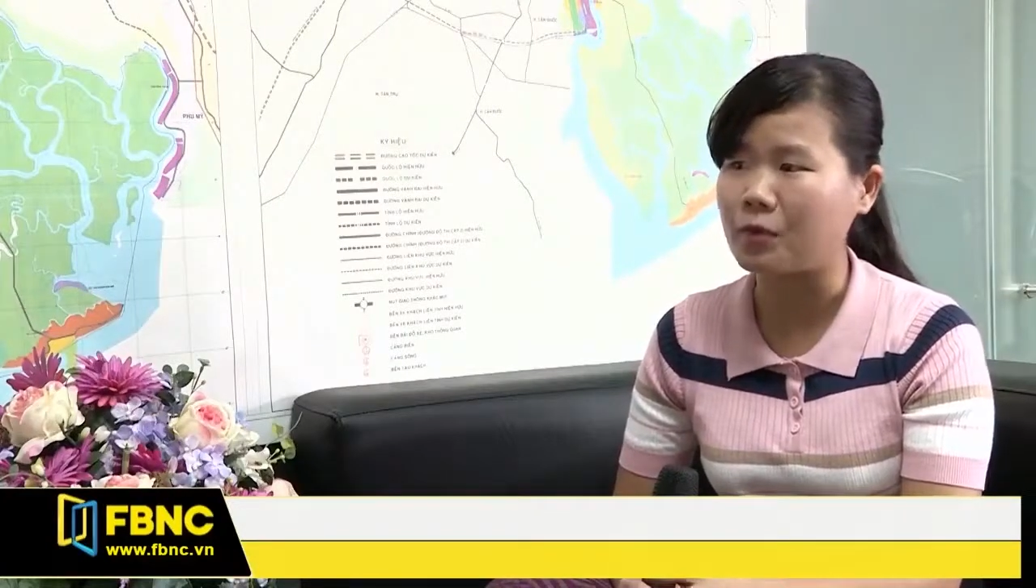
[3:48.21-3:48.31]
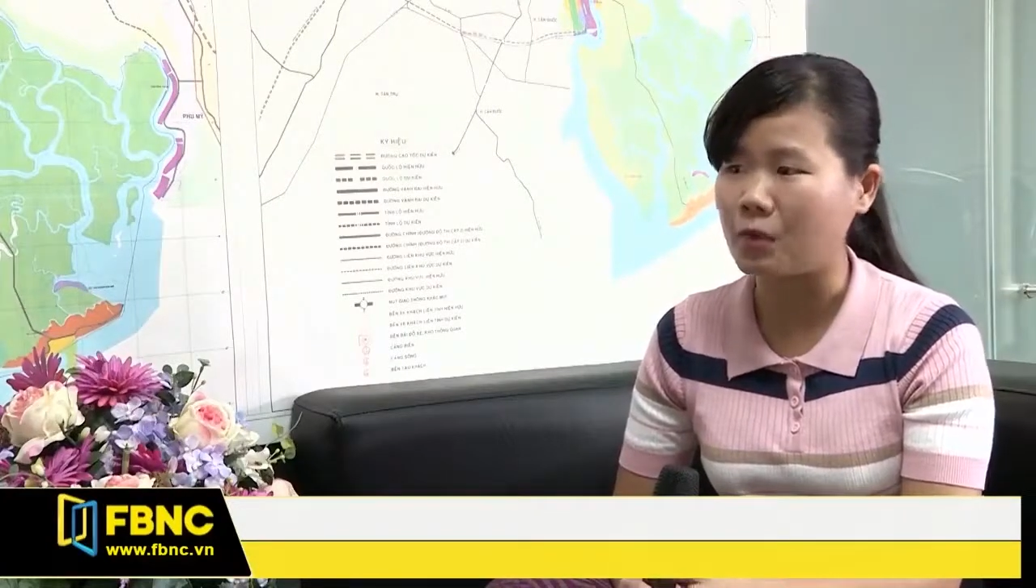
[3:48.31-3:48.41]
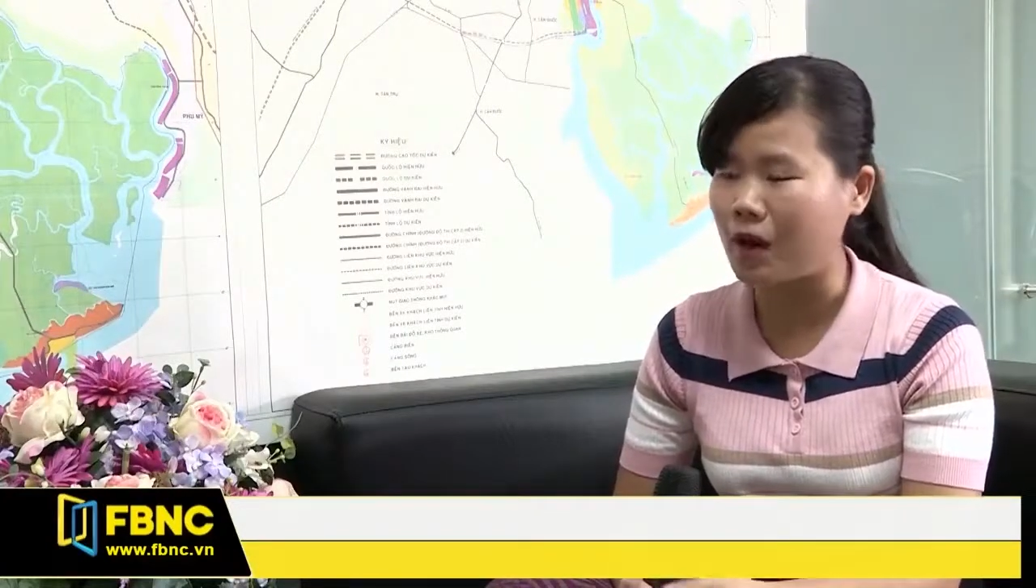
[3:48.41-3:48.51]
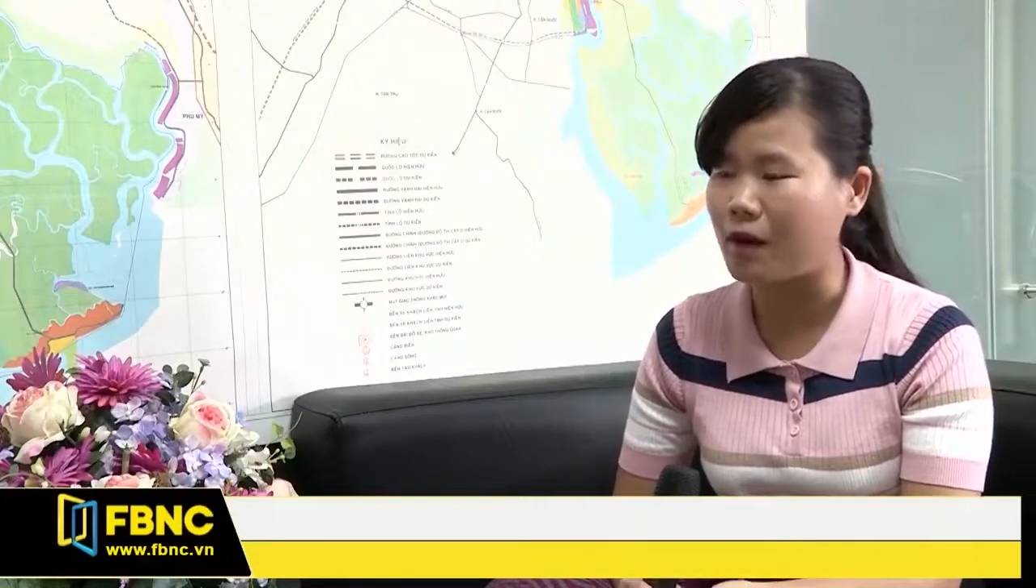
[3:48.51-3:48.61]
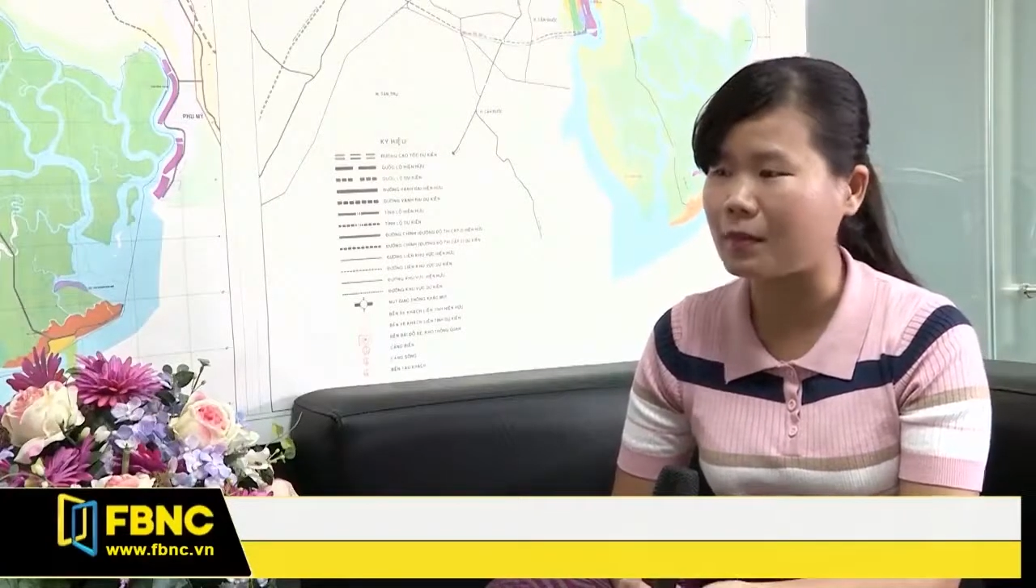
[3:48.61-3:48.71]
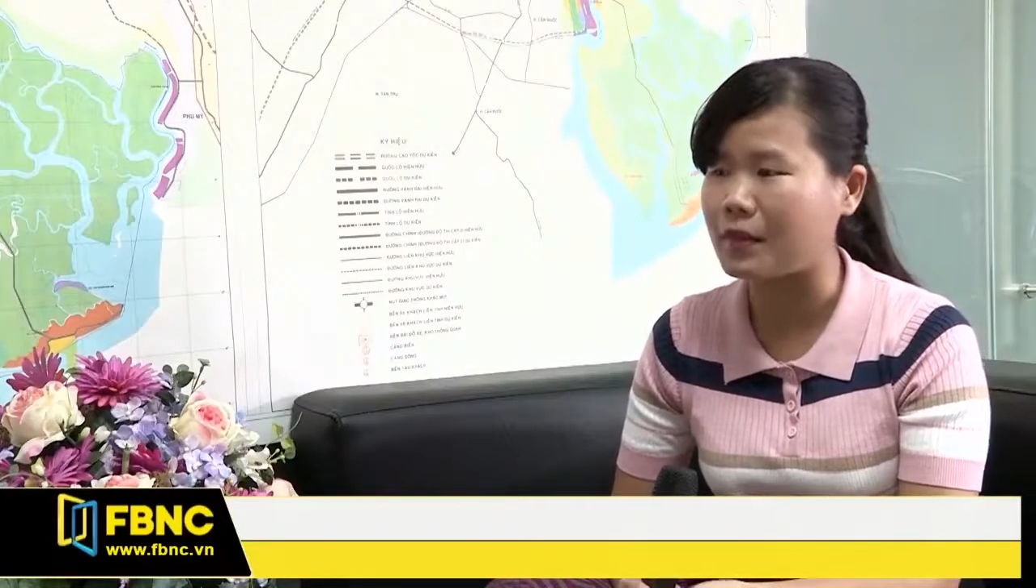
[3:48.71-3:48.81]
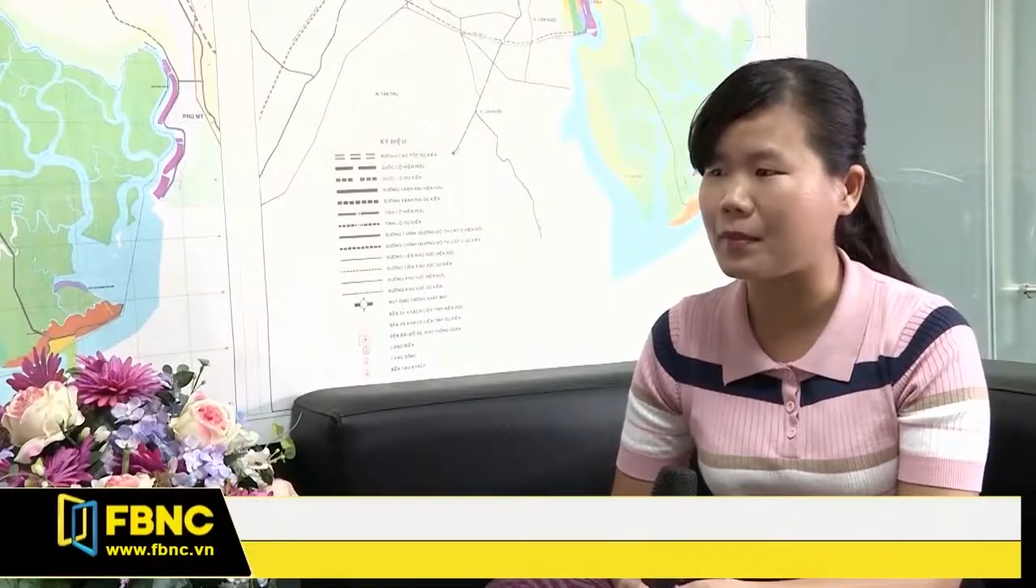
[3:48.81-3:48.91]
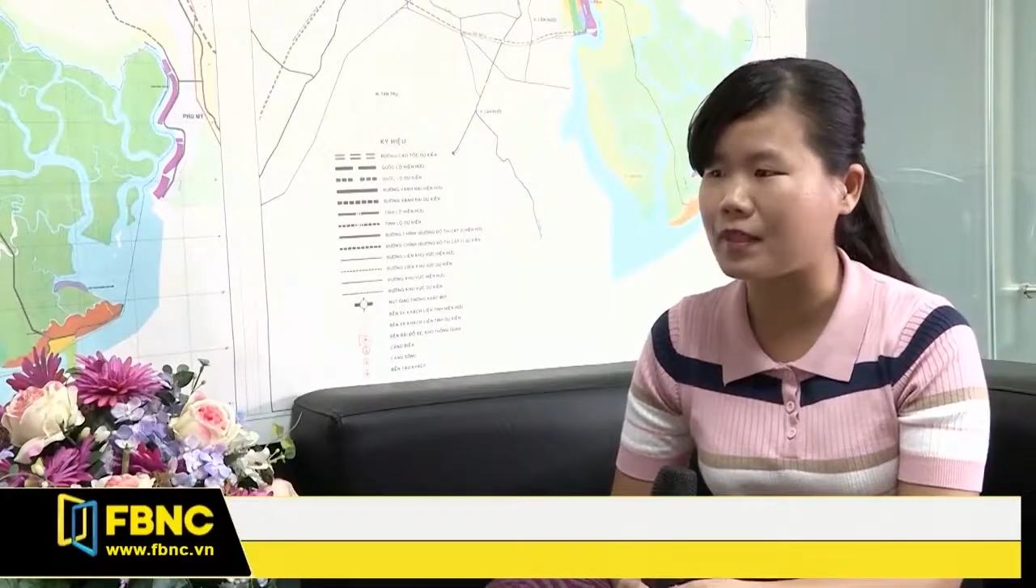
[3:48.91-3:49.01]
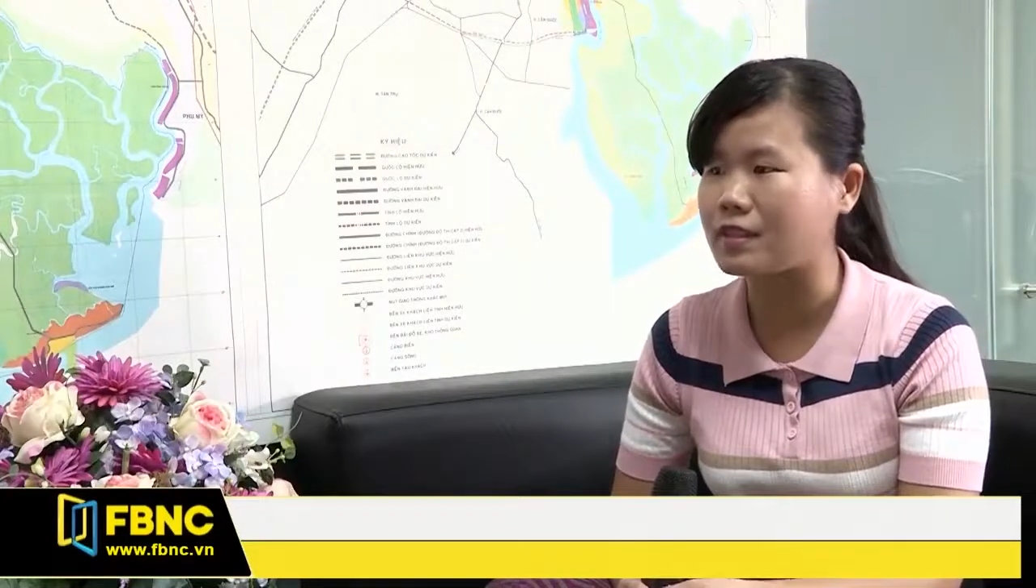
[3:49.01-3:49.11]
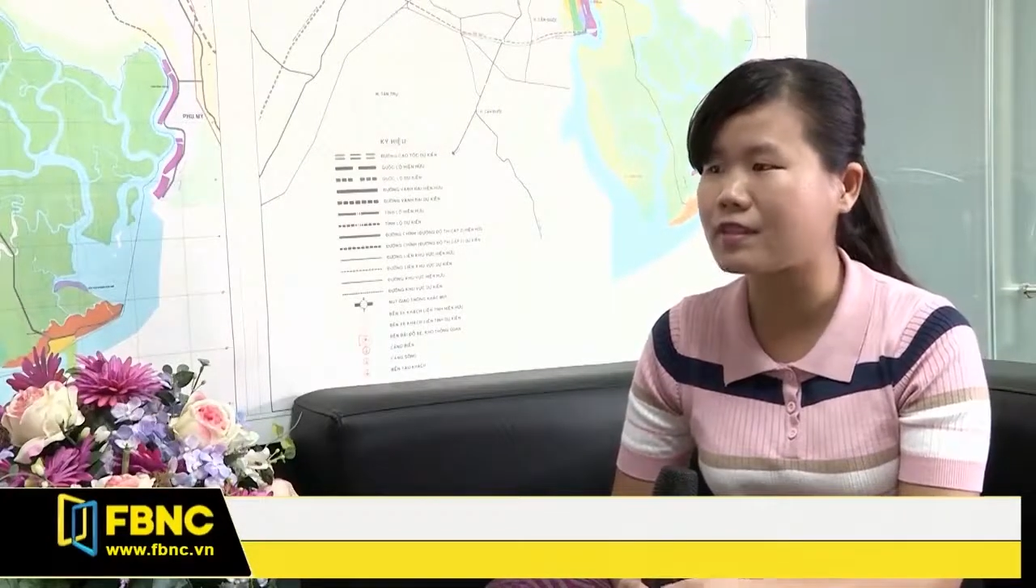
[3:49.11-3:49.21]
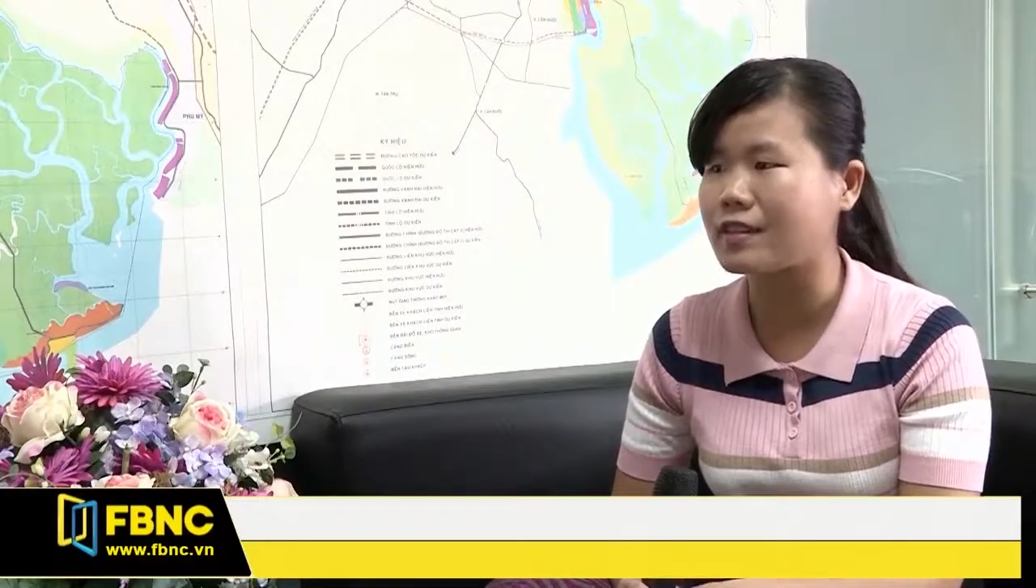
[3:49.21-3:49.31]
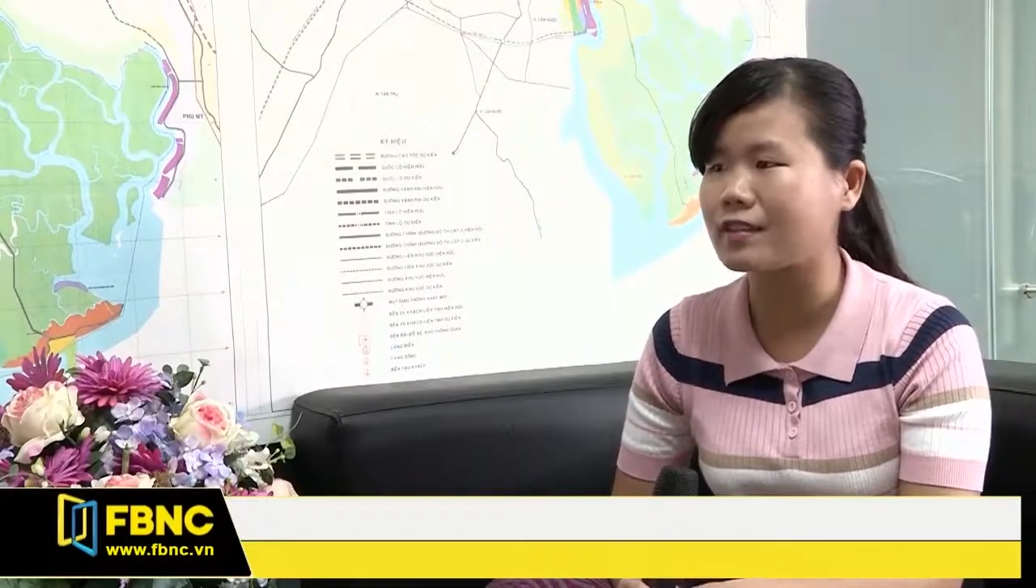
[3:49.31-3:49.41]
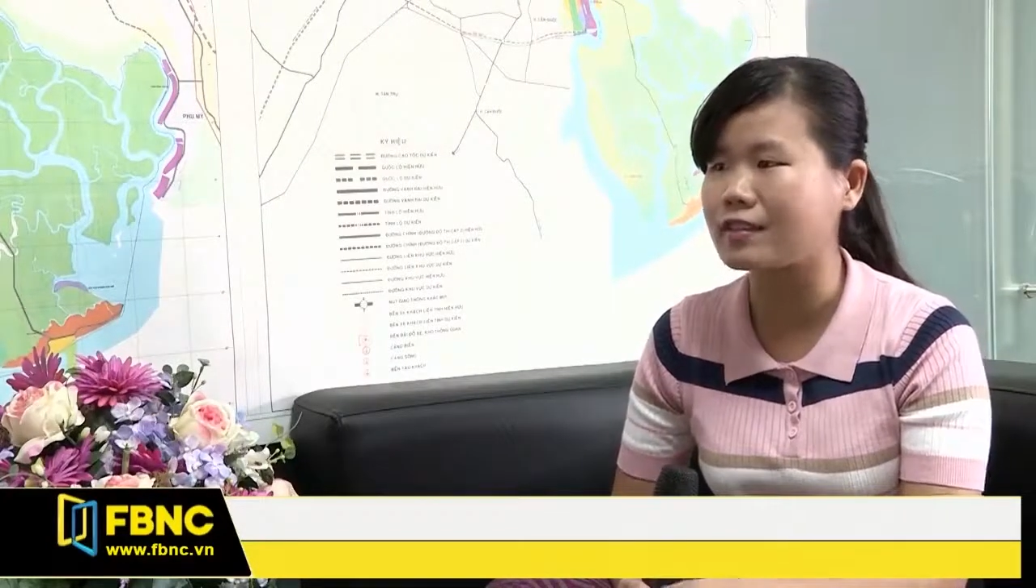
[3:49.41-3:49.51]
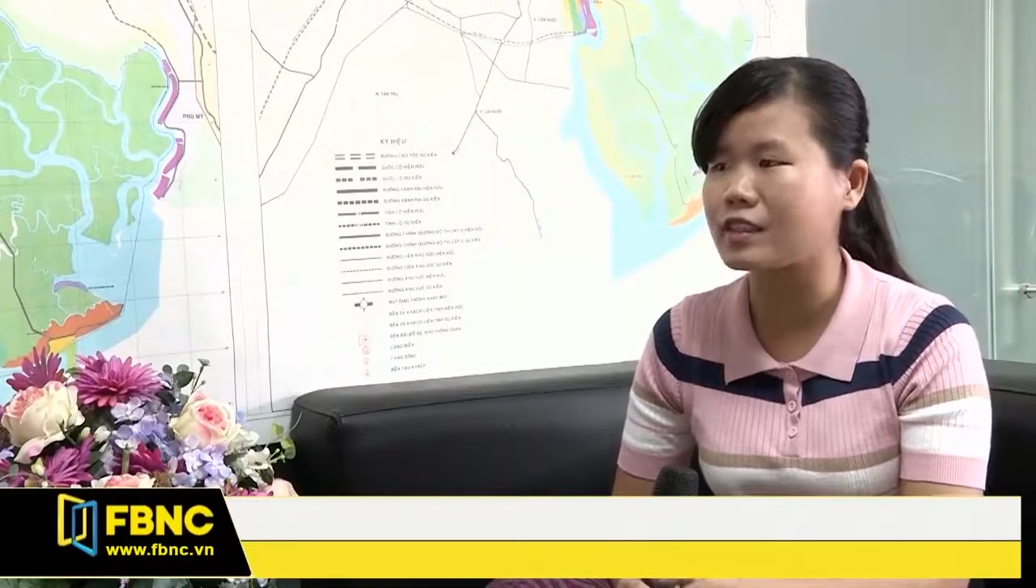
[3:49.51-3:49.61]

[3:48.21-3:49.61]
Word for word: phù hợp khi mà sức dân